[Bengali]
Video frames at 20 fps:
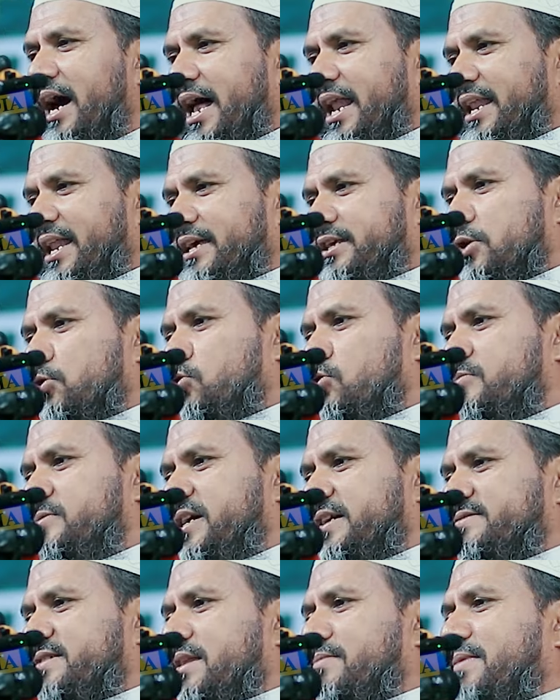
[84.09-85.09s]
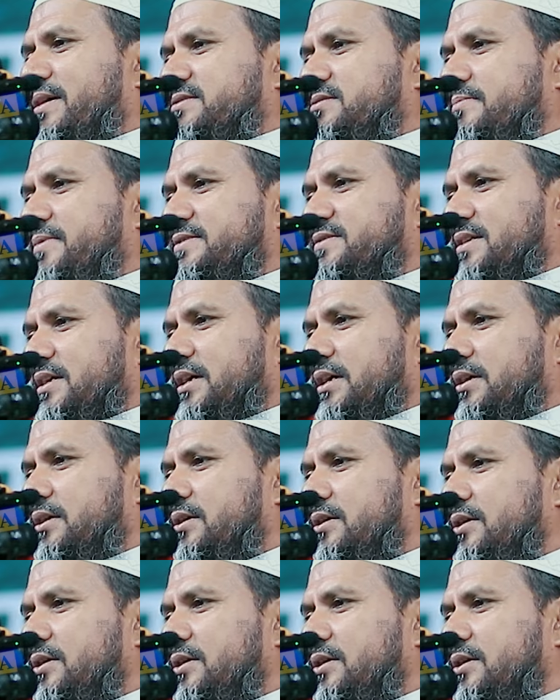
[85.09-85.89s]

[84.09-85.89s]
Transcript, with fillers: আল্লাহ কি ঘুমিয়ে যান মাঝে মাঝে